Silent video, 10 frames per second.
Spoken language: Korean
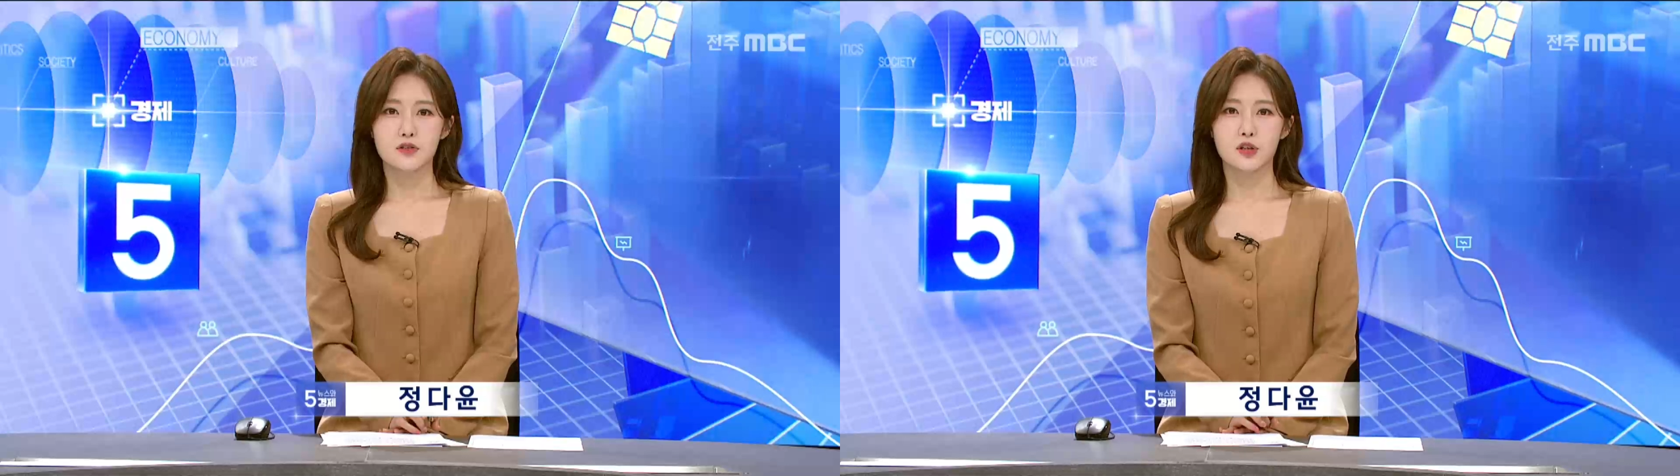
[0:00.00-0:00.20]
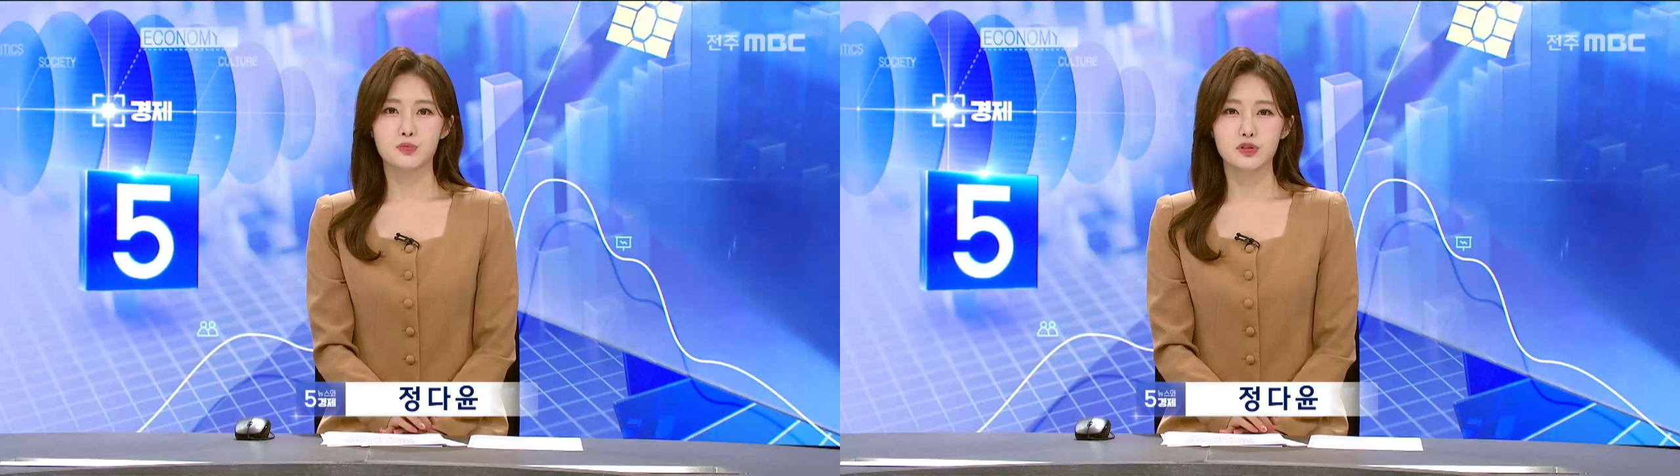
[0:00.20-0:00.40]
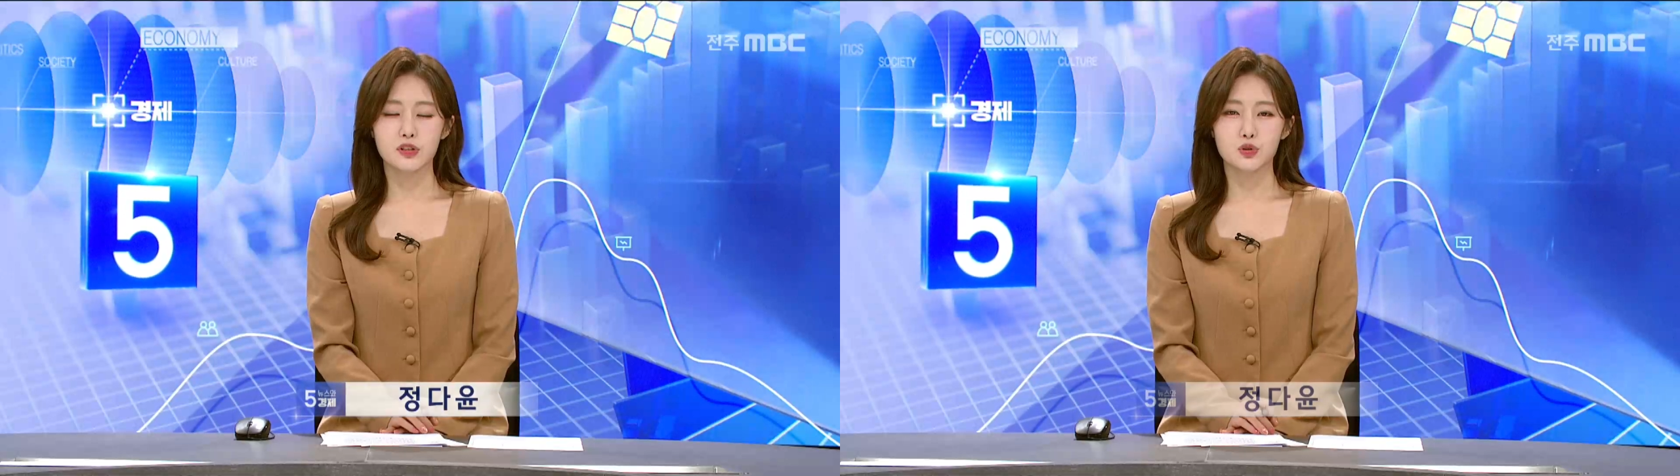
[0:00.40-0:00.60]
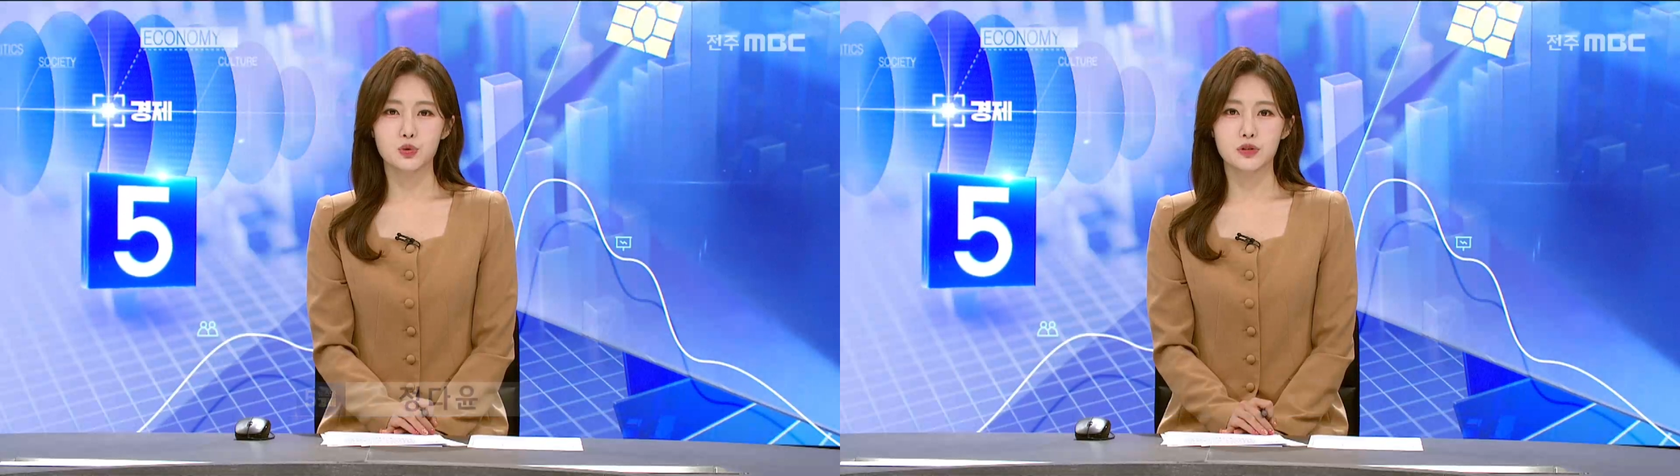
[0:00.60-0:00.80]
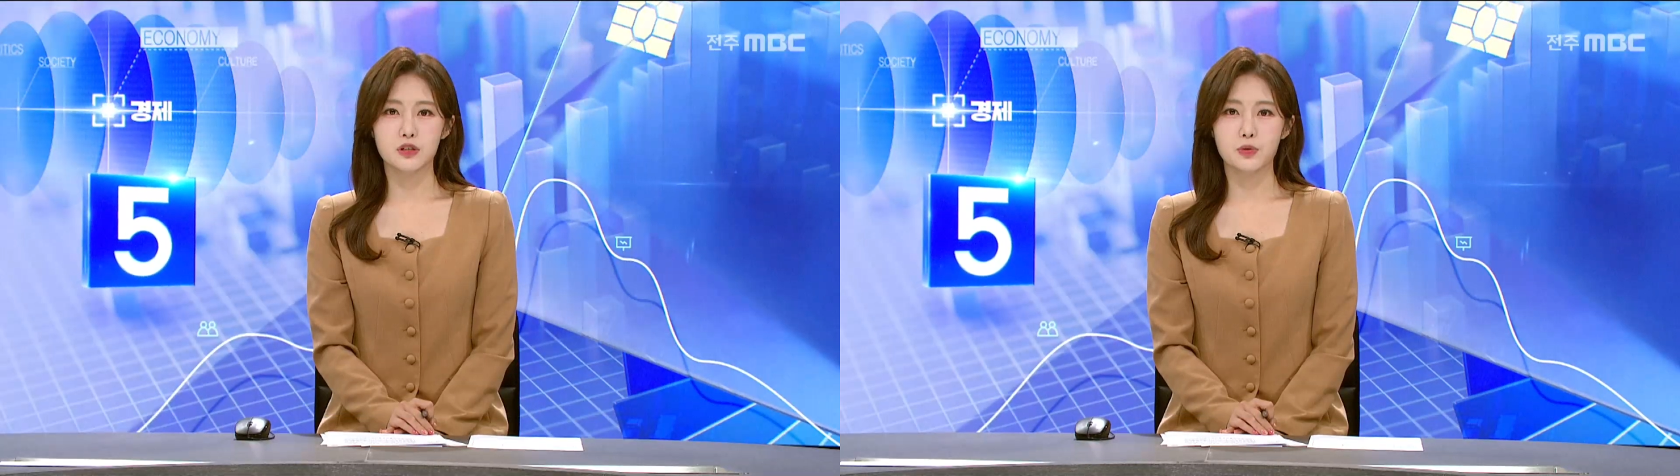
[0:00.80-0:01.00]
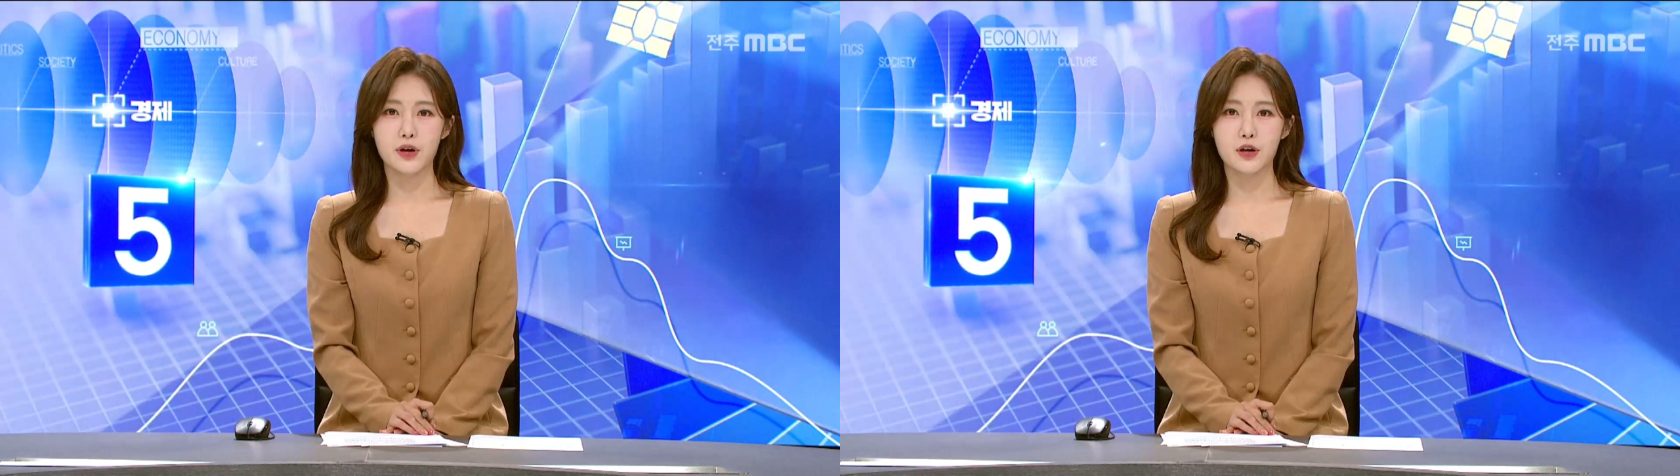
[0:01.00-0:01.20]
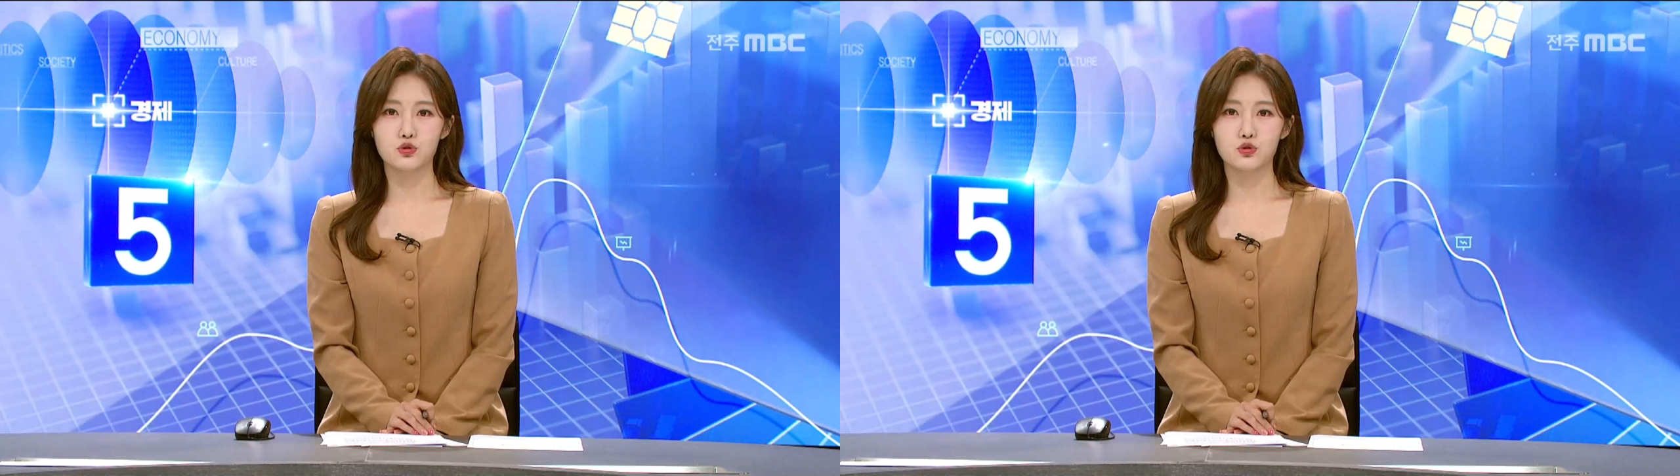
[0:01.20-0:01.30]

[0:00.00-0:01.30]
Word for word: 전북자치도의회